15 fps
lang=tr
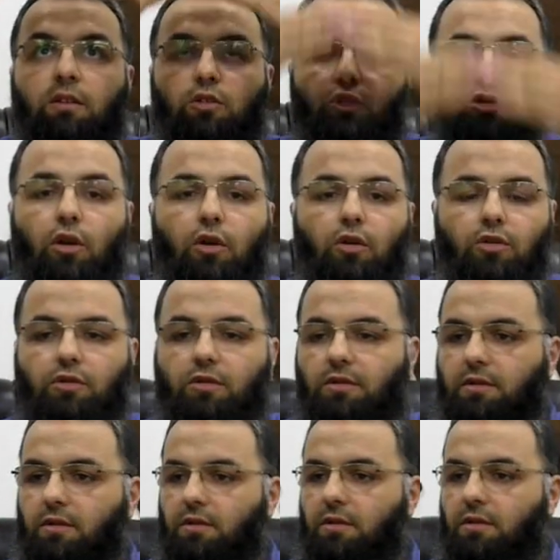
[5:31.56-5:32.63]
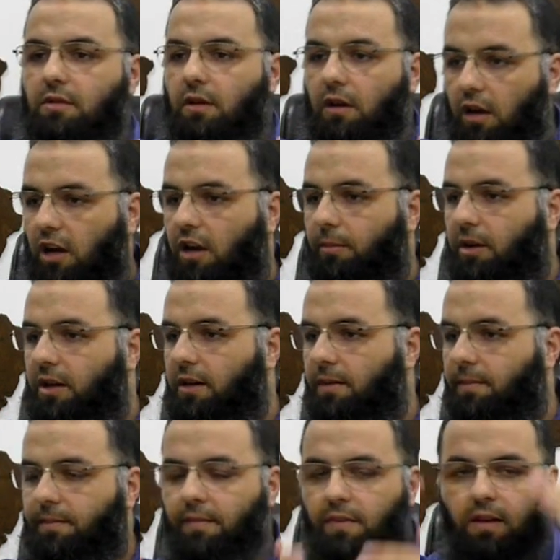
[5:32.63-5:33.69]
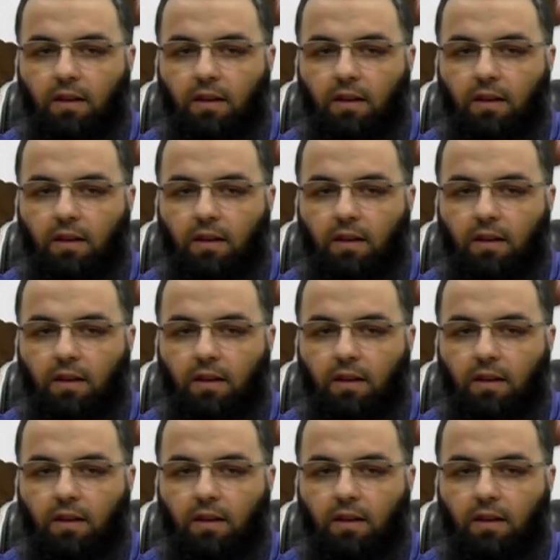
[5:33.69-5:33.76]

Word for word: Kör, ama,